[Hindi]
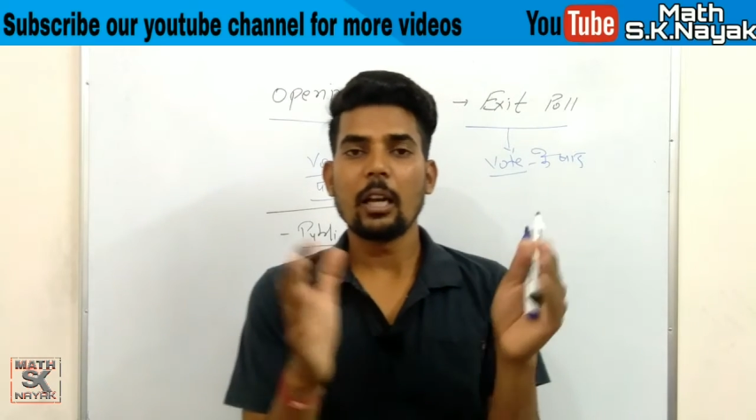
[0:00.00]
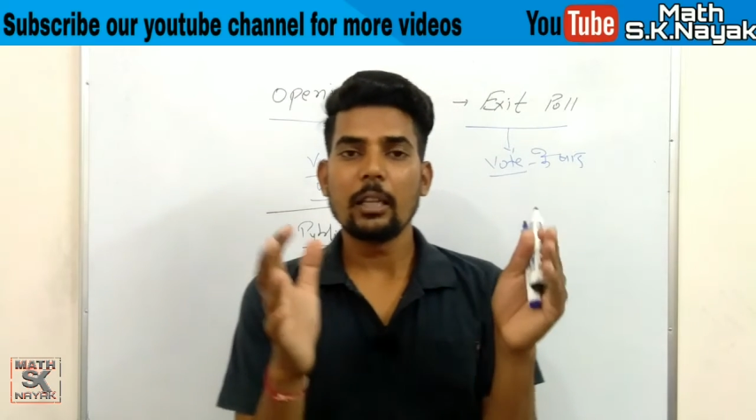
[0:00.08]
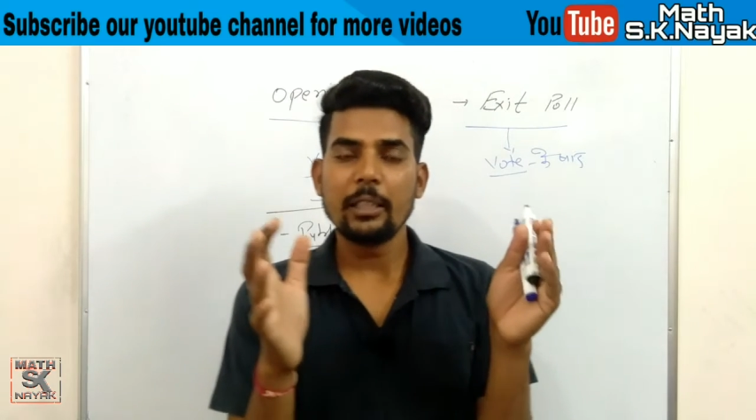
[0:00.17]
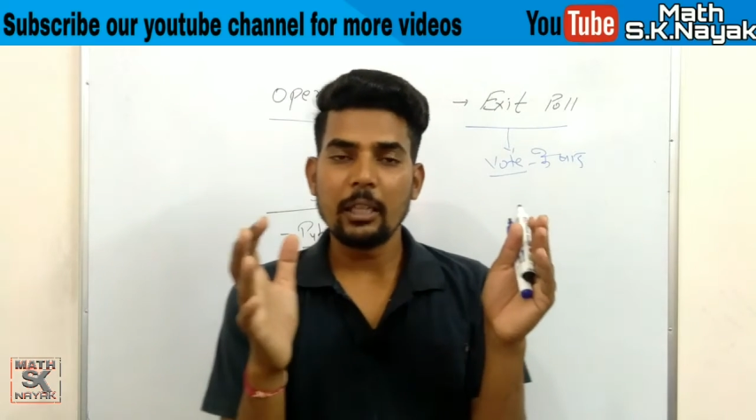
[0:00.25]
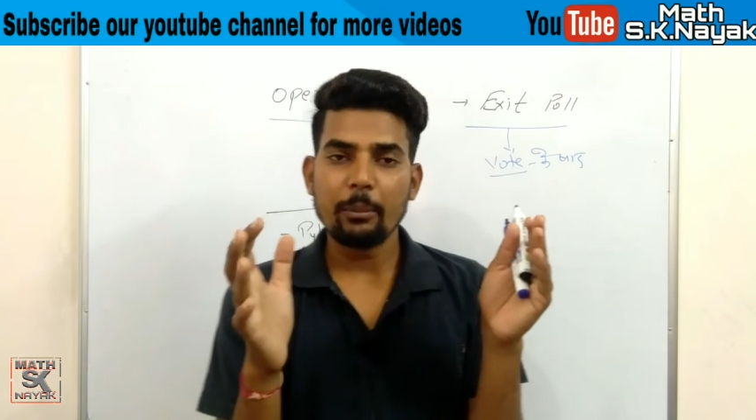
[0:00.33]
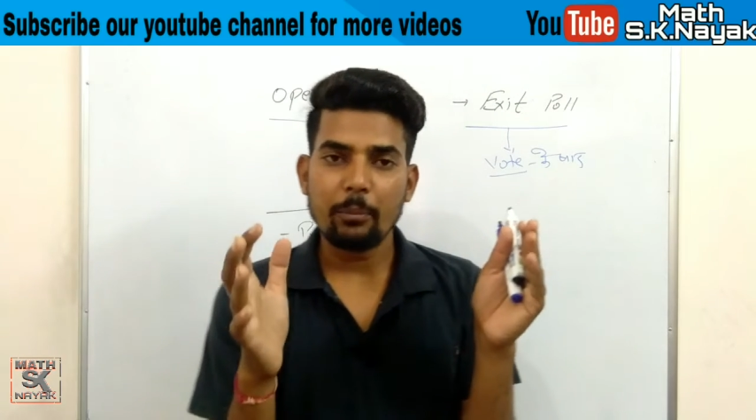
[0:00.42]

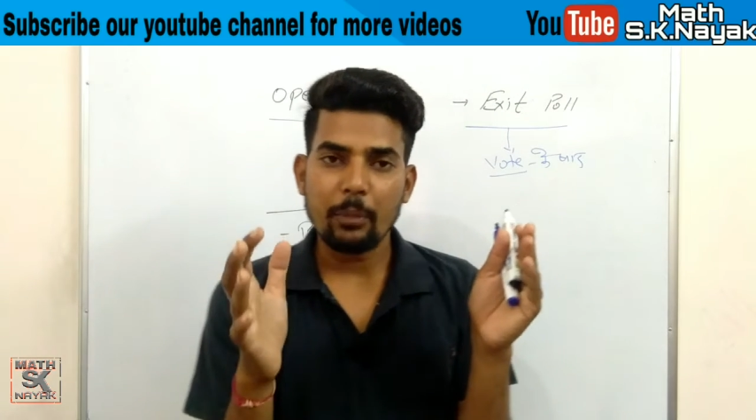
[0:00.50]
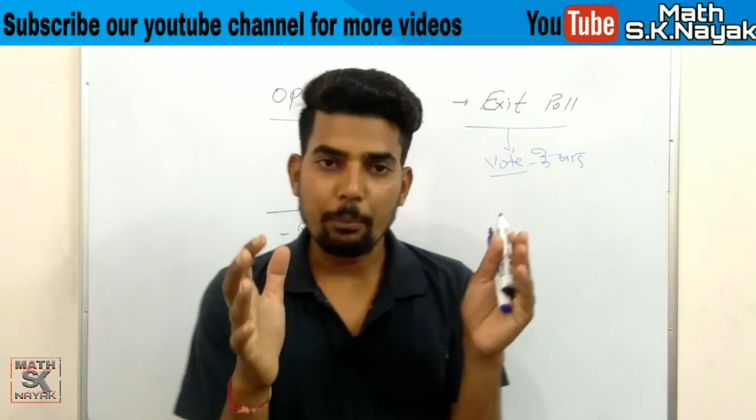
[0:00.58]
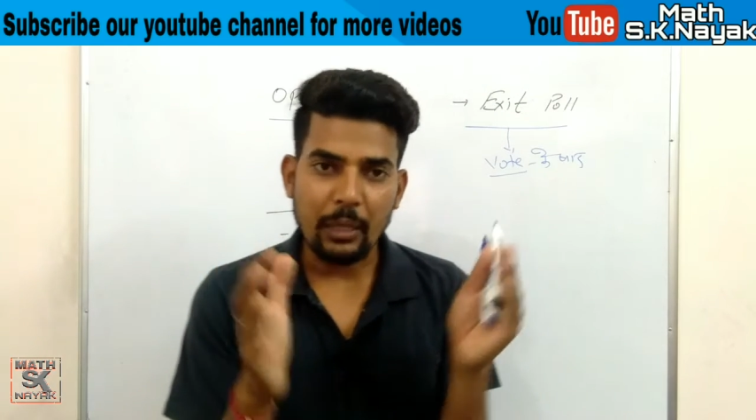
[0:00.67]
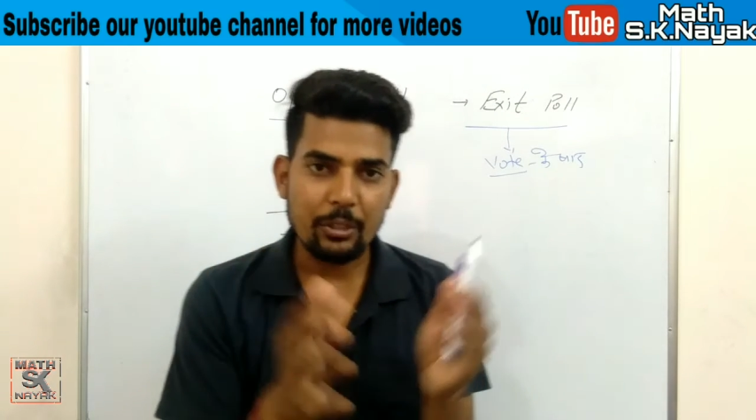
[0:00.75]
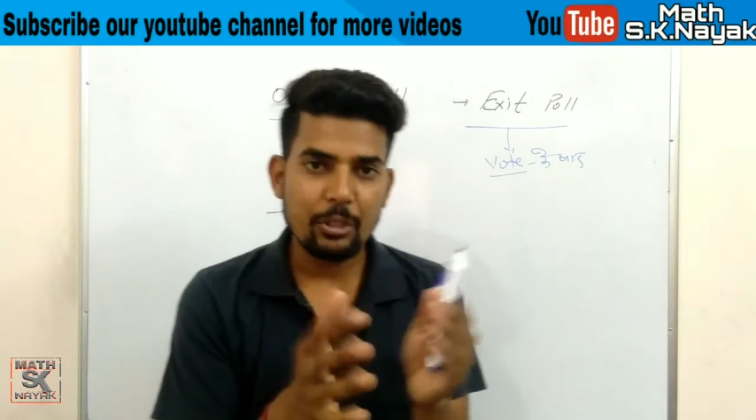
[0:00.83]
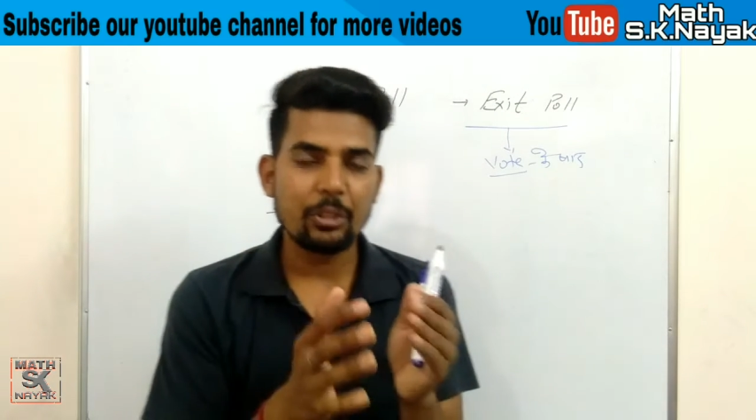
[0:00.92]
ये
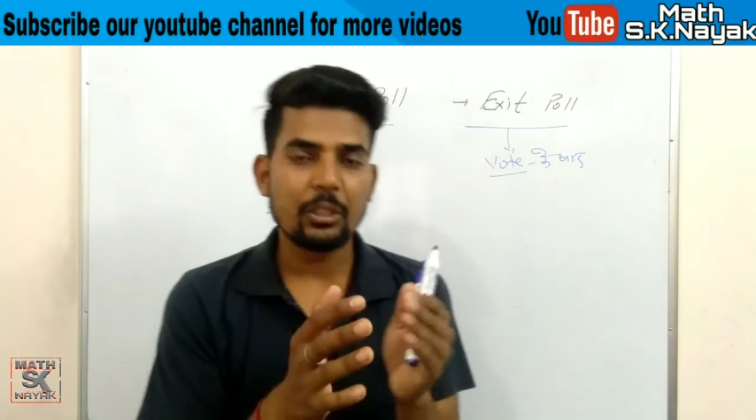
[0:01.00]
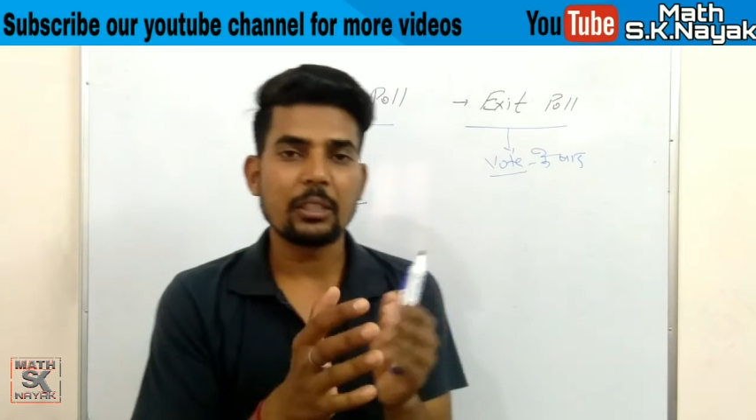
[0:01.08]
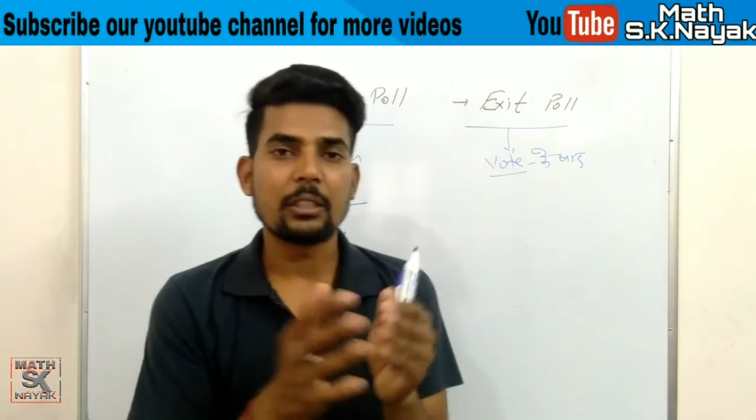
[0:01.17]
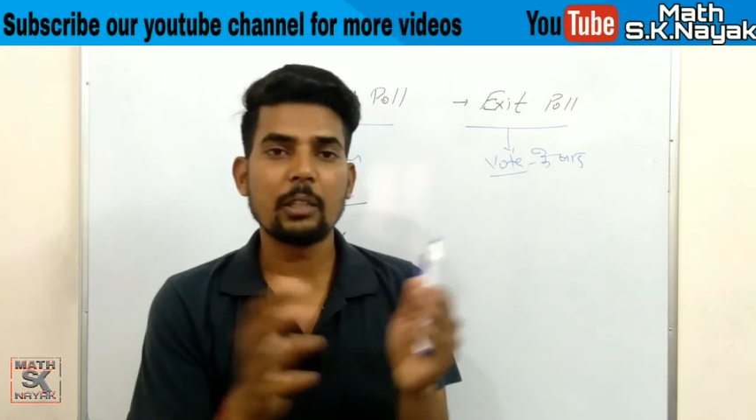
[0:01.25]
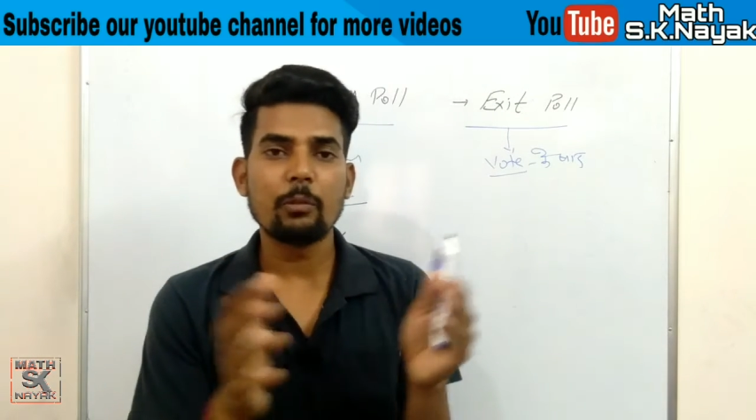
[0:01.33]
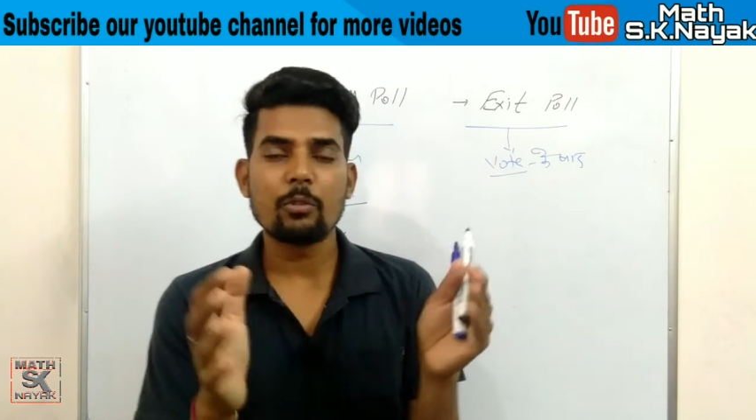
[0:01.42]
बातचीत
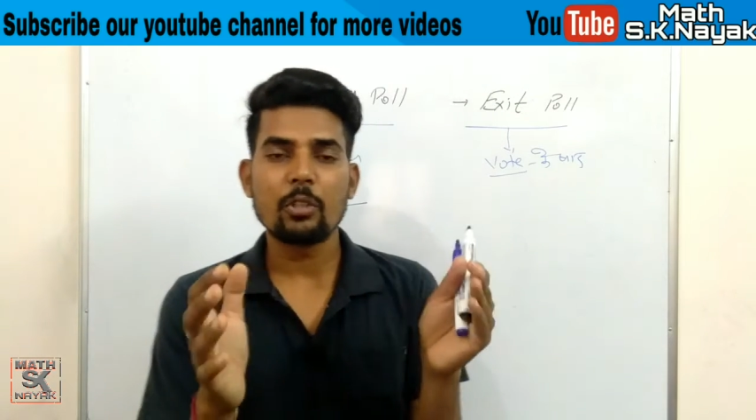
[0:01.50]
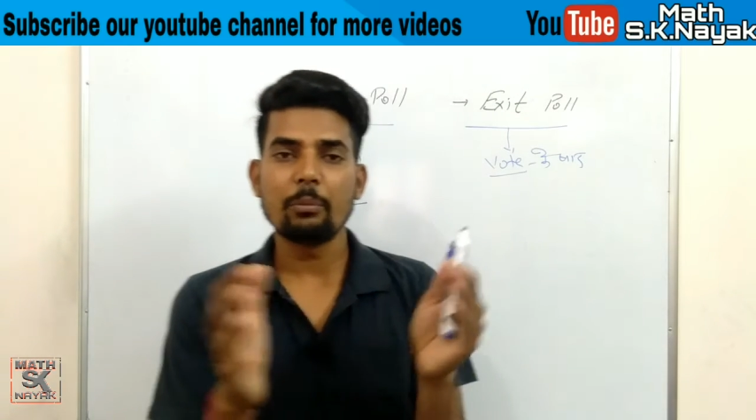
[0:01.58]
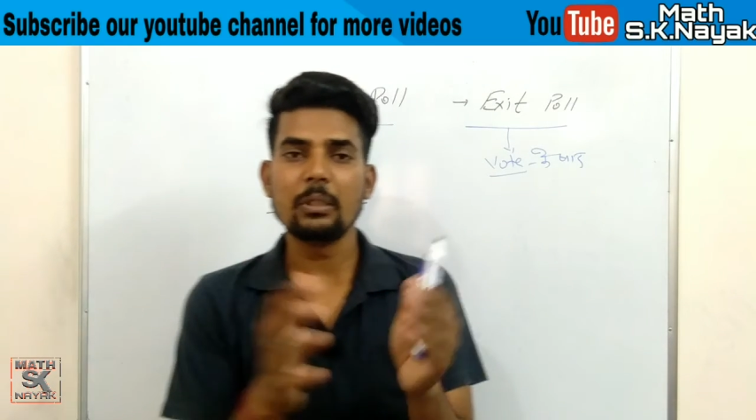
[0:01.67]
करते हैं उनसे